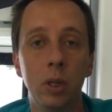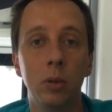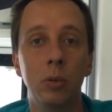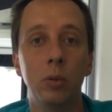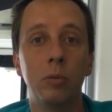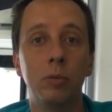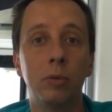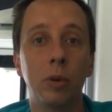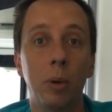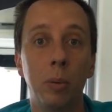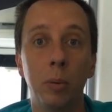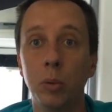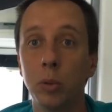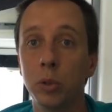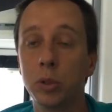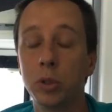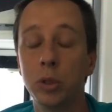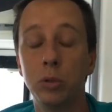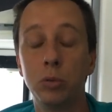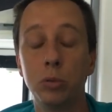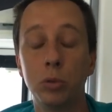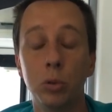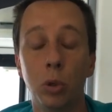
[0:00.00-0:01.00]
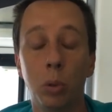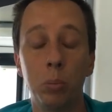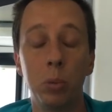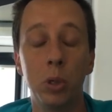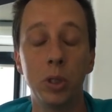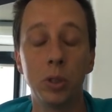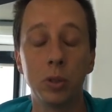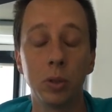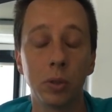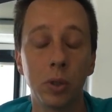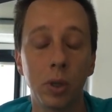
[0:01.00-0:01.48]
euh, c'est toujours
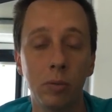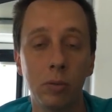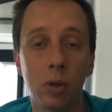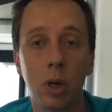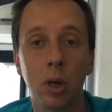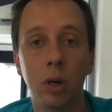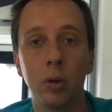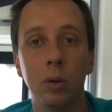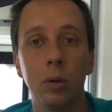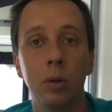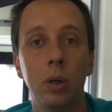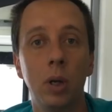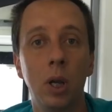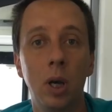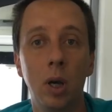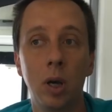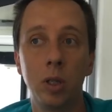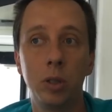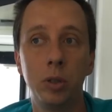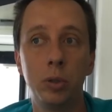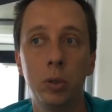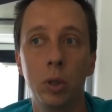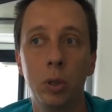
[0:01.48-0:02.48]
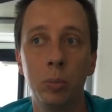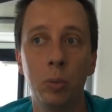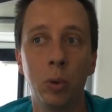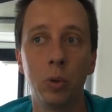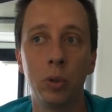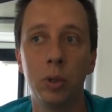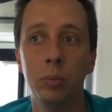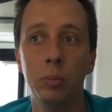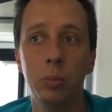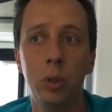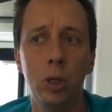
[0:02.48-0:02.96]
plaisant d'avoir là actuellement
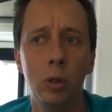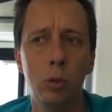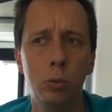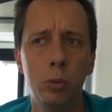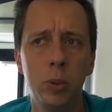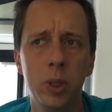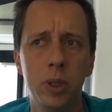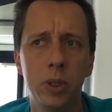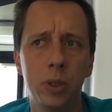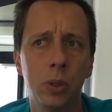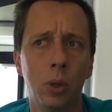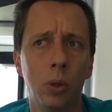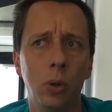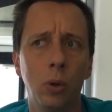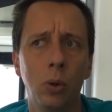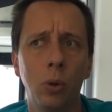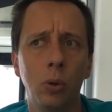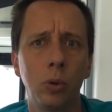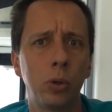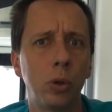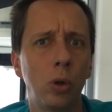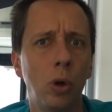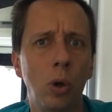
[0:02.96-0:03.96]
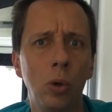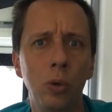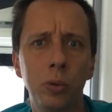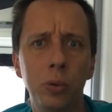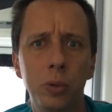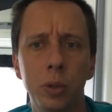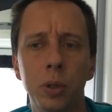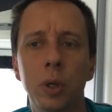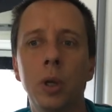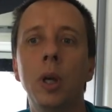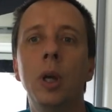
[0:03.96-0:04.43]
on est
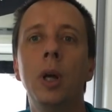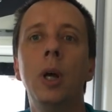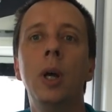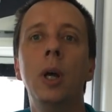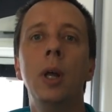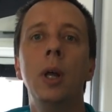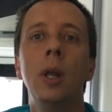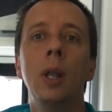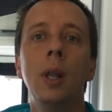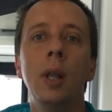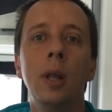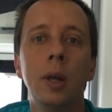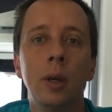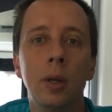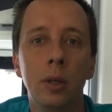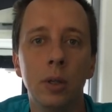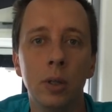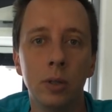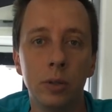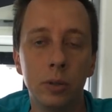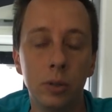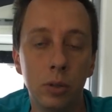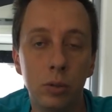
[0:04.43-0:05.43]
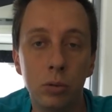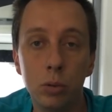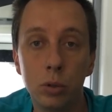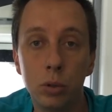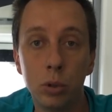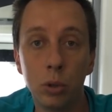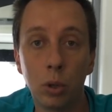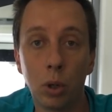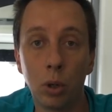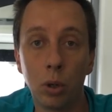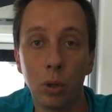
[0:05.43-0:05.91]
1830. C'est
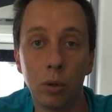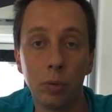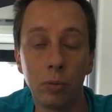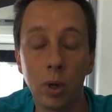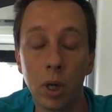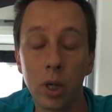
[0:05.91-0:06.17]
toujours